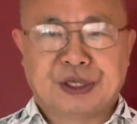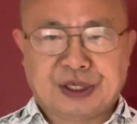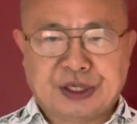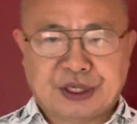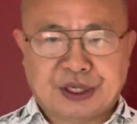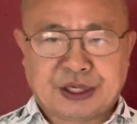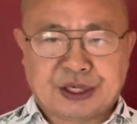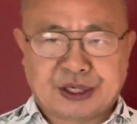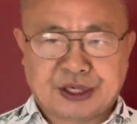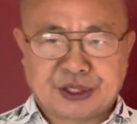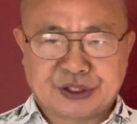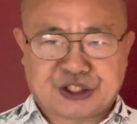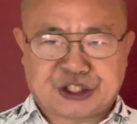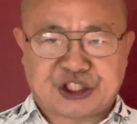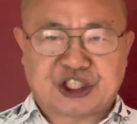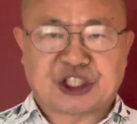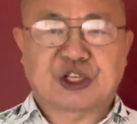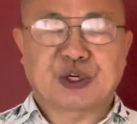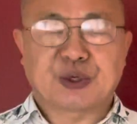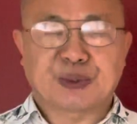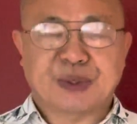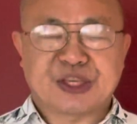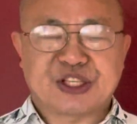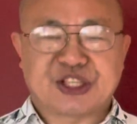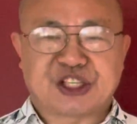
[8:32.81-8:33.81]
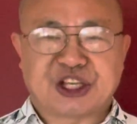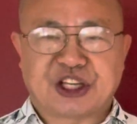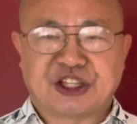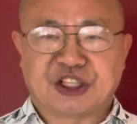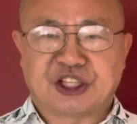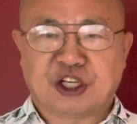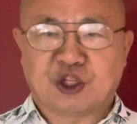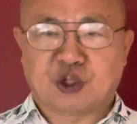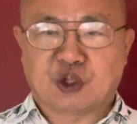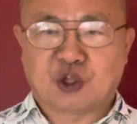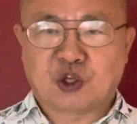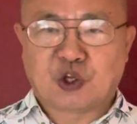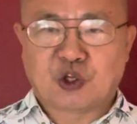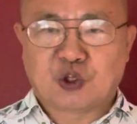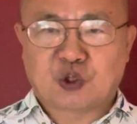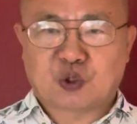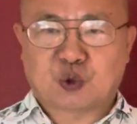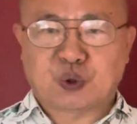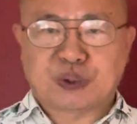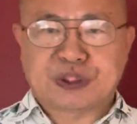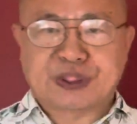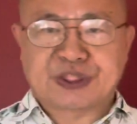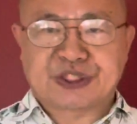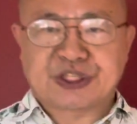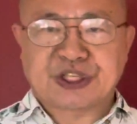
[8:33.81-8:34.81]
呃，几个月前呢，
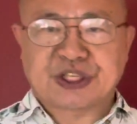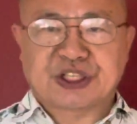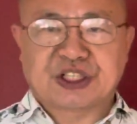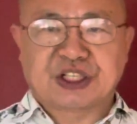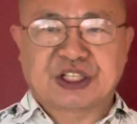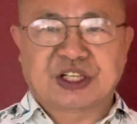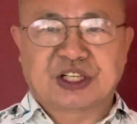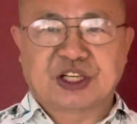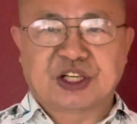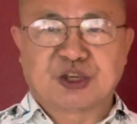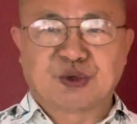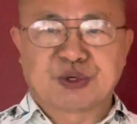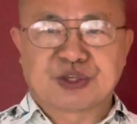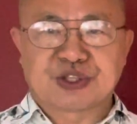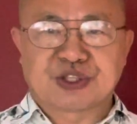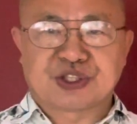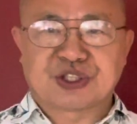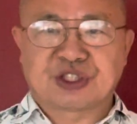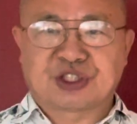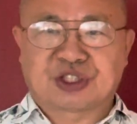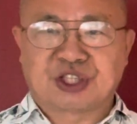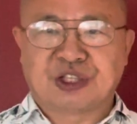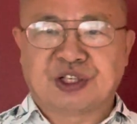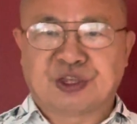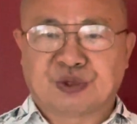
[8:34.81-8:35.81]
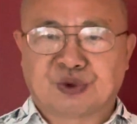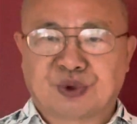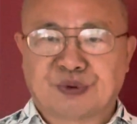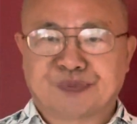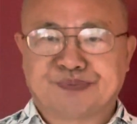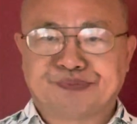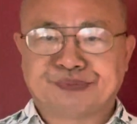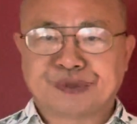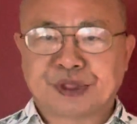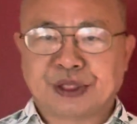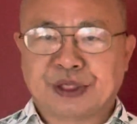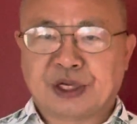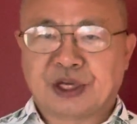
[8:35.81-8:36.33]
对这个俄罗斯特工，